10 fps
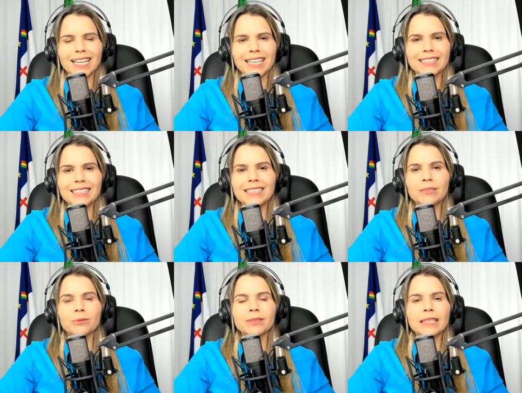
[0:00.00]
a gente
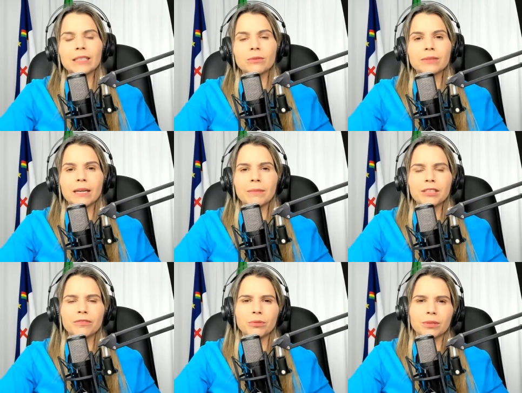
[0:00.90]
não consegue encontrar
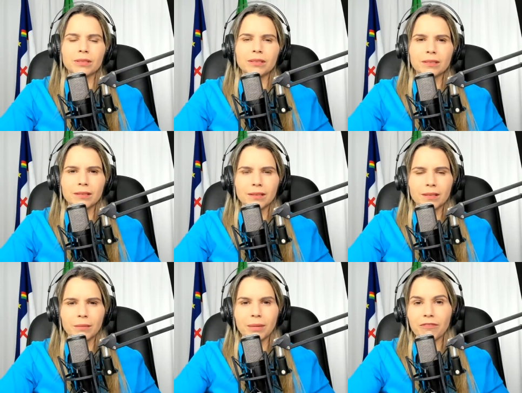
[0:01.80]
mais forças
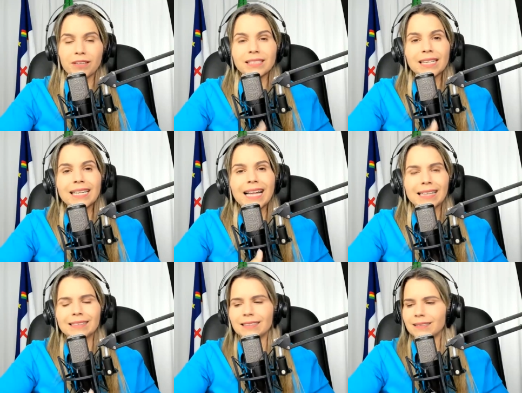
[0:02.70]
para fazer
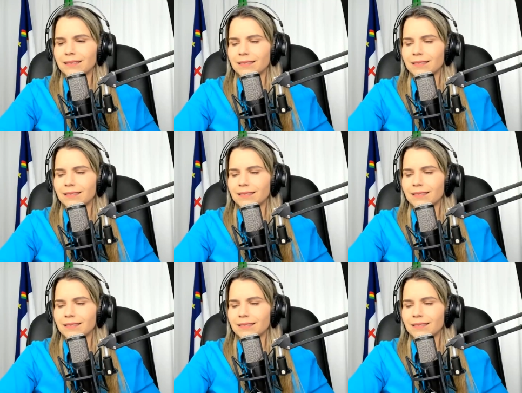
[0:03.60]
nada.